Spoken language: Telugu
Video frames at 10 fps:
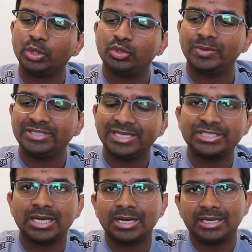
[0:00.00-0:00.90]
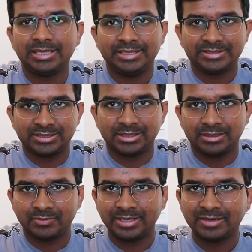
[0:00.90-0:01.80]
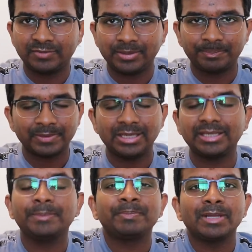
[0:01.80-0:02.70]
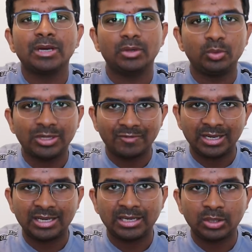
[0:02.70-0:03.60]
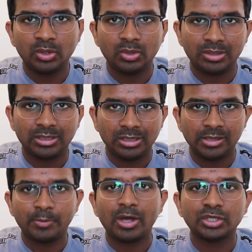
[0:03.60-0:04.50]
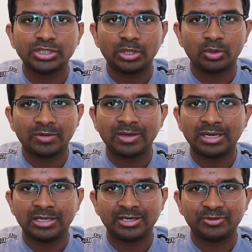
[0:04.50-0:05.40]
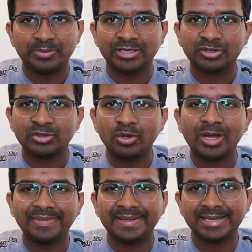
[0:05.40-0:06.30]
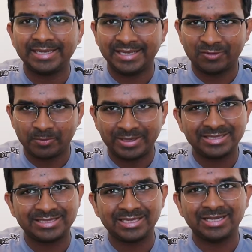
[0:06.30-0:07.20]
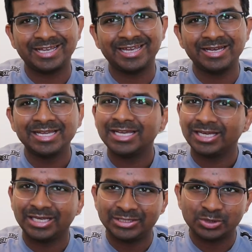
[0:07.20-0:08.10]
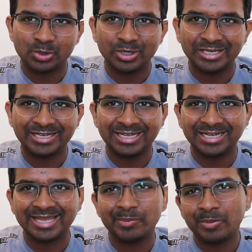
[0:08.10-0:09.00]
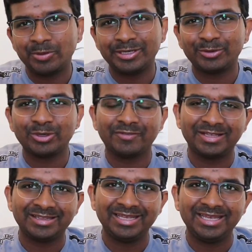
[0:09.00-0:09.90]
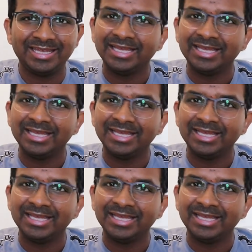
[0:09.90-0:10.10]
యోజువేంద్ర చాహల్ ఈజ్ వన్ ఆఫ్ ద అంటే ఉన్న వాళ్ళల్లో uh, ఇప్పుడు ఆప్షన్లో ఉన్న వాళ్ళ స్పిన్నర్స్లో అందరికంటే ఎక్కువ ప్రైస్ గెలుచుకోగలిగిన కేపబిలిటీ ఉన్న వ్యక్తి